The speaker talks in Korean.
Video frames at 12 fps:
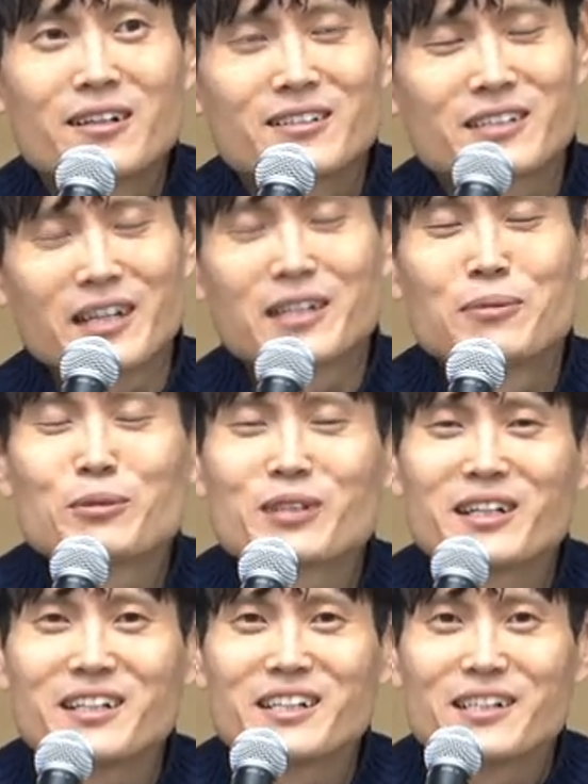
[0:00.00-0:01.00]

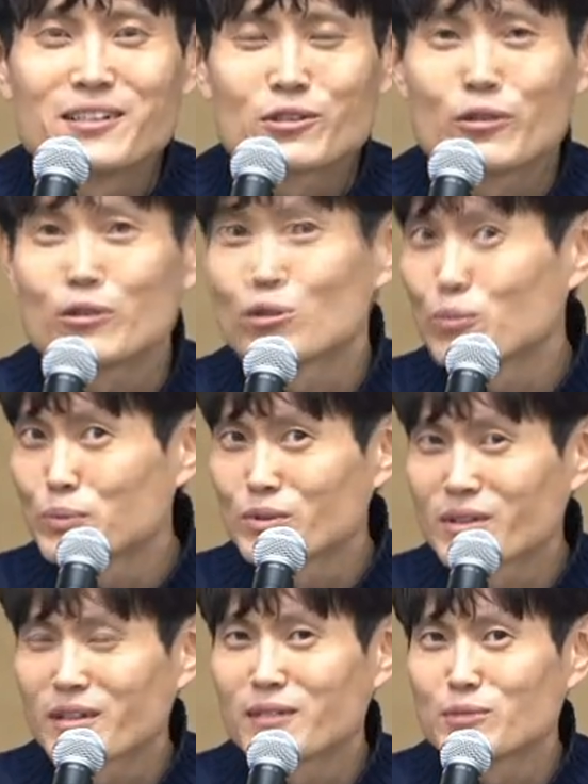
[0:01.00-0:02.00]
자기보다 서열이
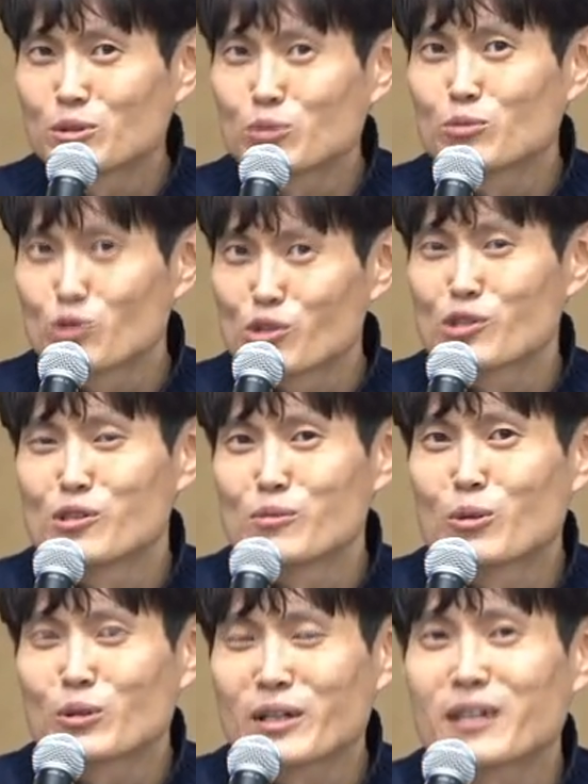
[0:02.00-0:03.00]
높은 사람은 좀 눈치를
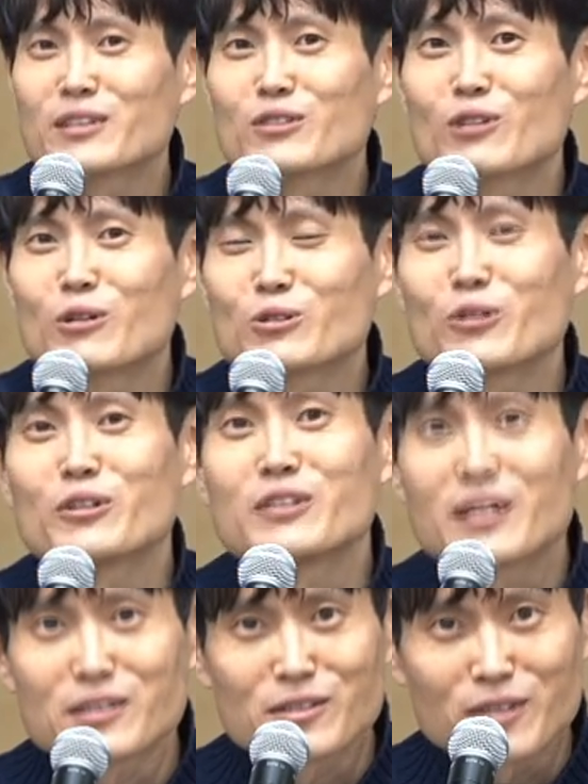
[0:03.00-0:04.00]
보고 따르기도 하고 서열이
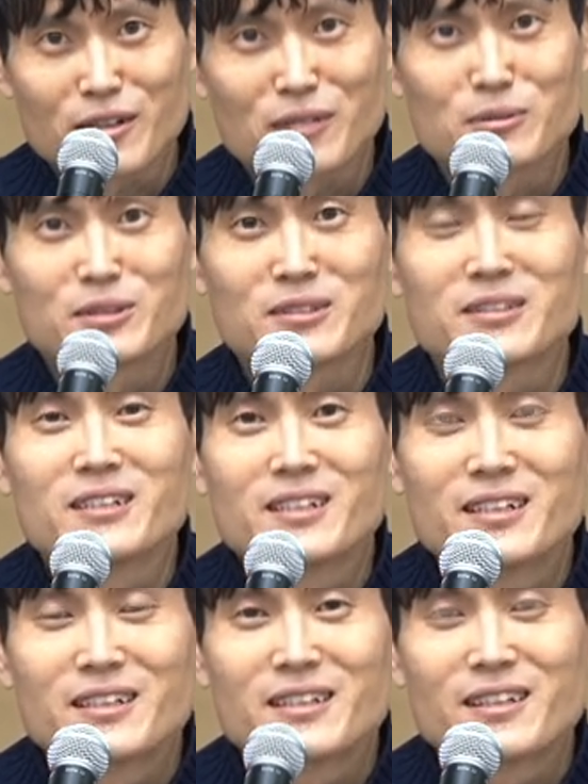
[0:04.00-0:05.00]
낮은 사람은
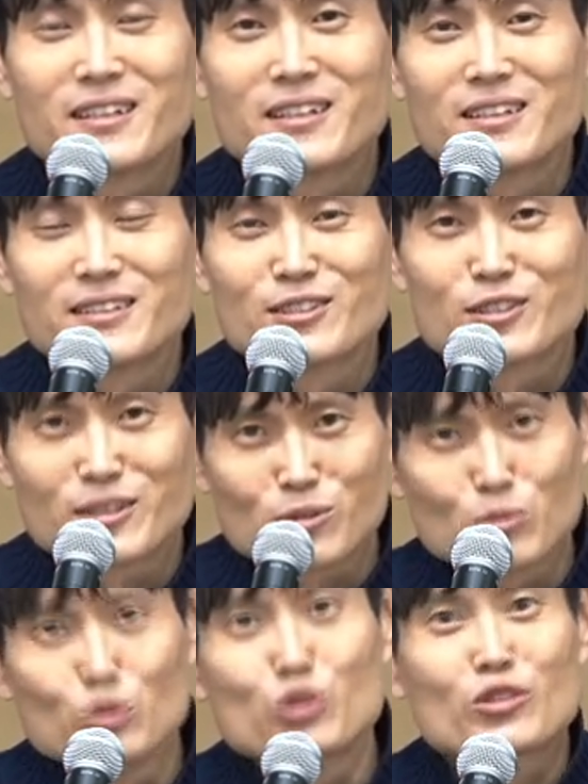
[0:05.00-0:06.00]
어 이제
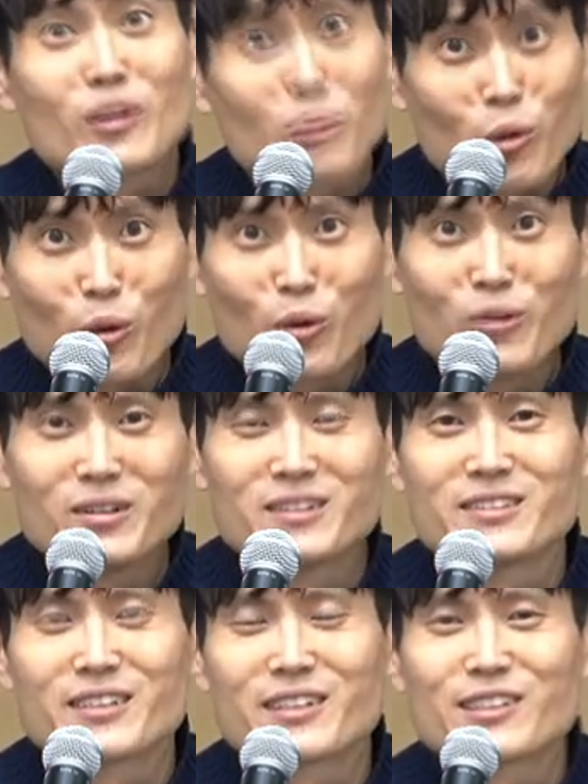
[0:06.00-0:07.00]
좀 우습게 보고
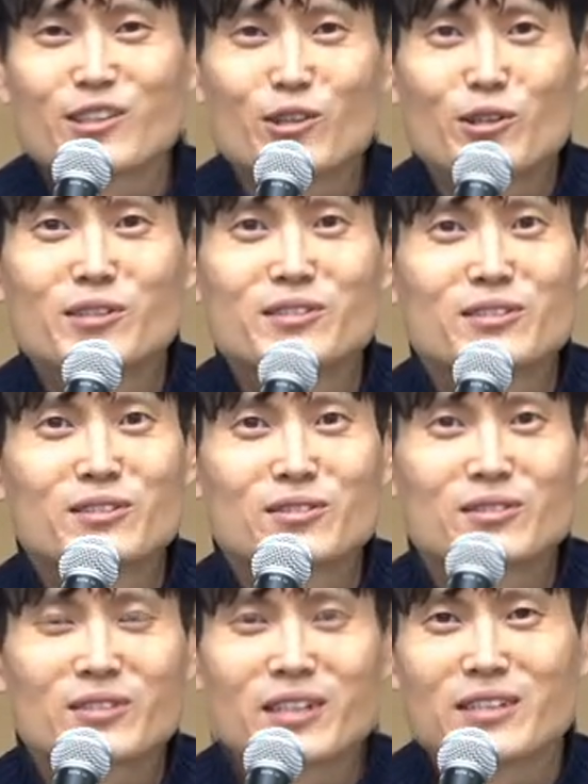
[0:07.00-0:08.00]
이제
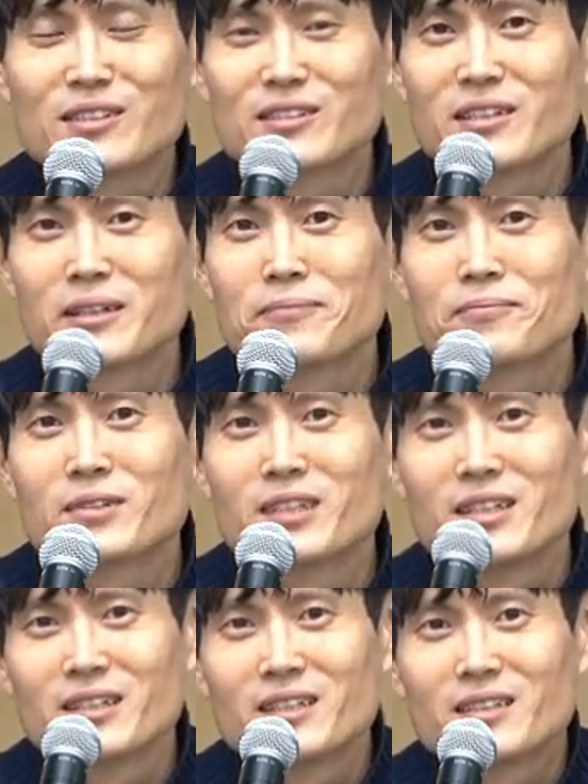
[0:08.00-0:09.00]
그런 게 있는데
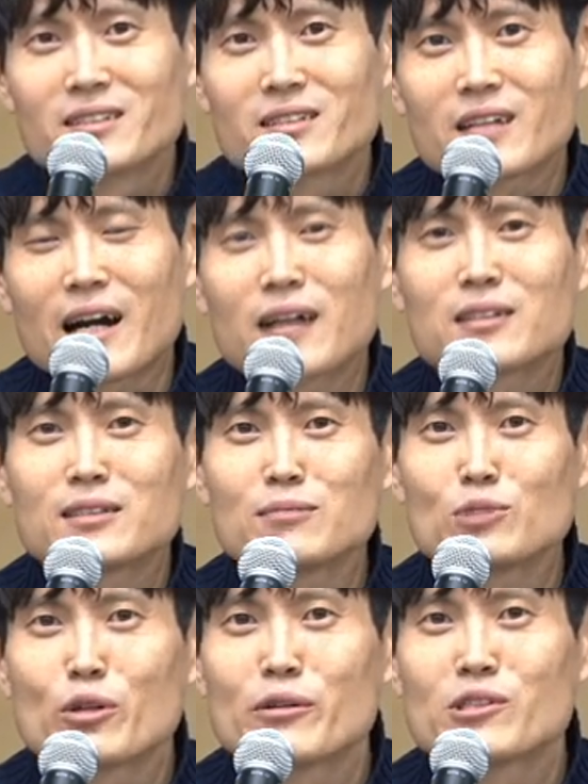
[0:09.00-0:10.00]

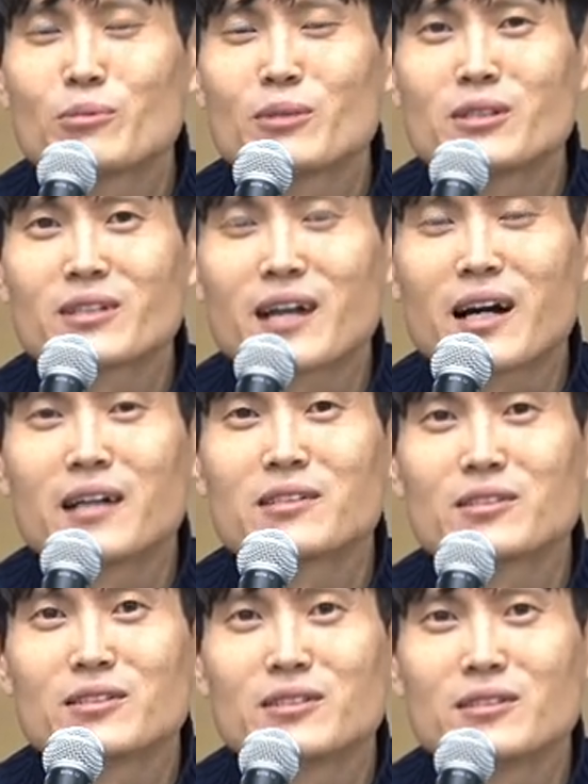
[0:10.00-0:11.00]
가끔 저희 집에 이제
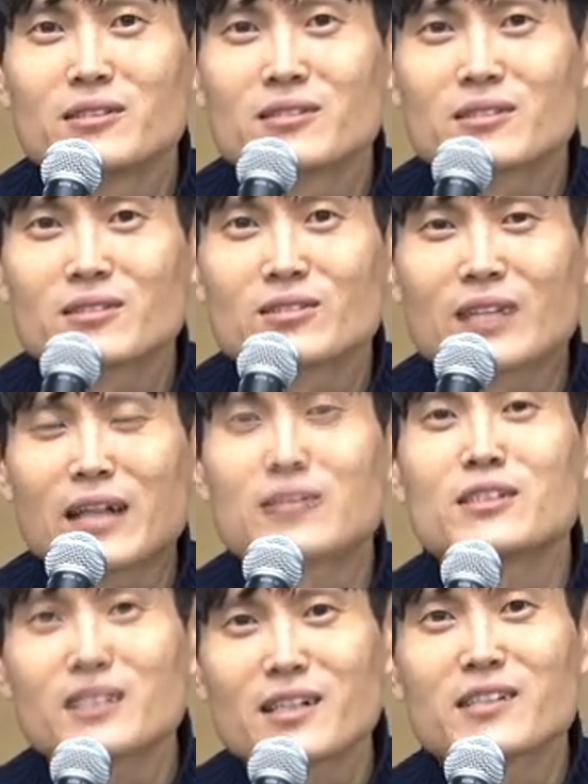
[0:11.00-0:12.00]
강아지를
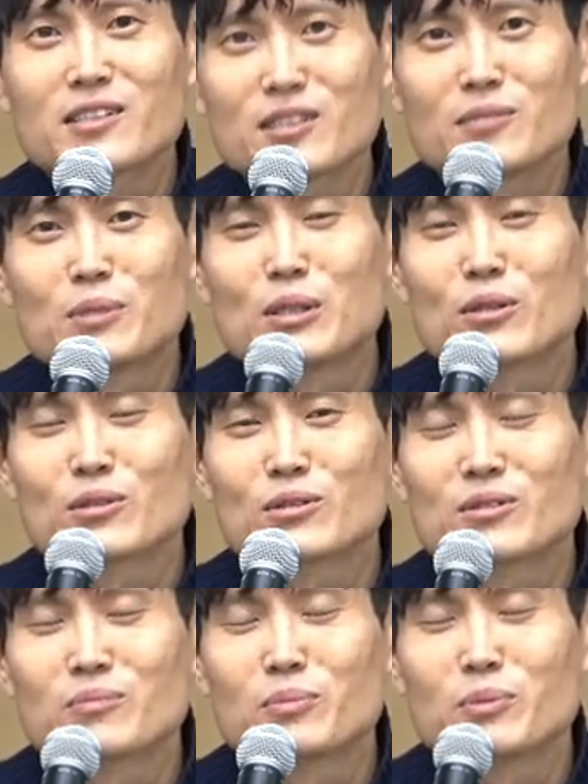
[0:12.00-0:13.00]
다른 집 강아지를 빌려
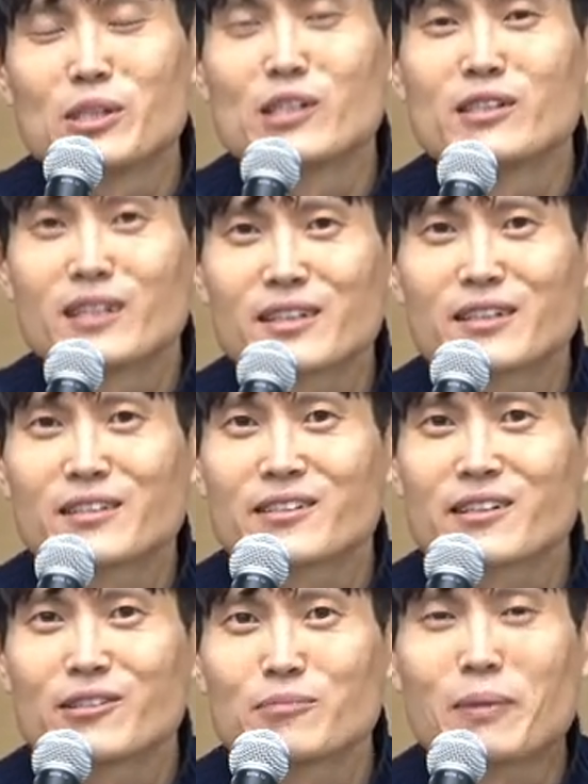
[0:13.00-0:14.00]
빌린다 그래야
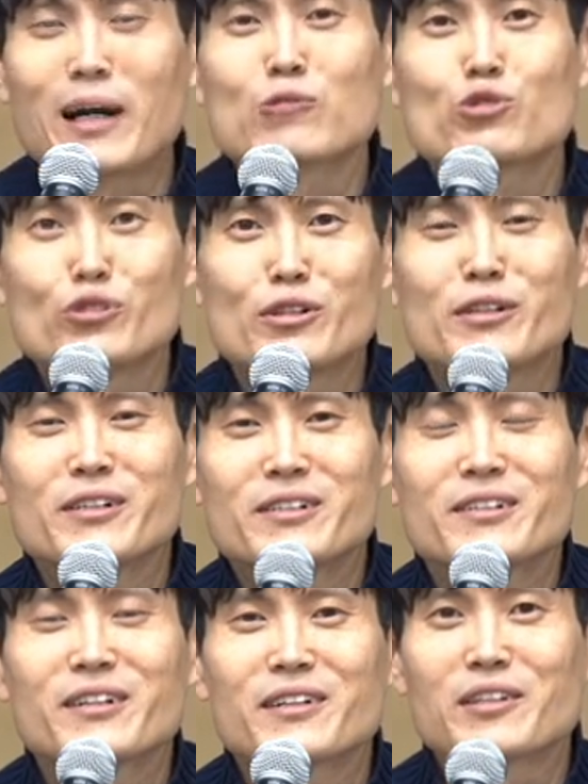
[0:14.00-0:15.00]
될까요? 봐줘야
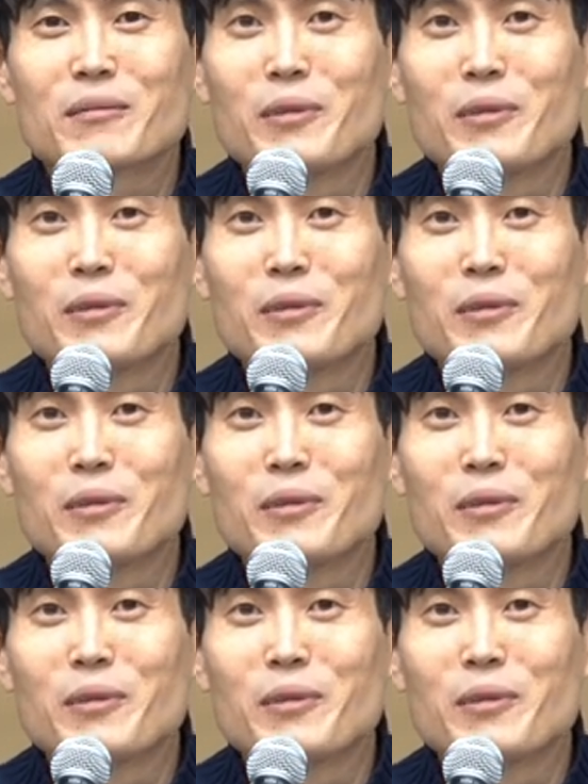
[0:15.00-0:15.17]
할 때가 되면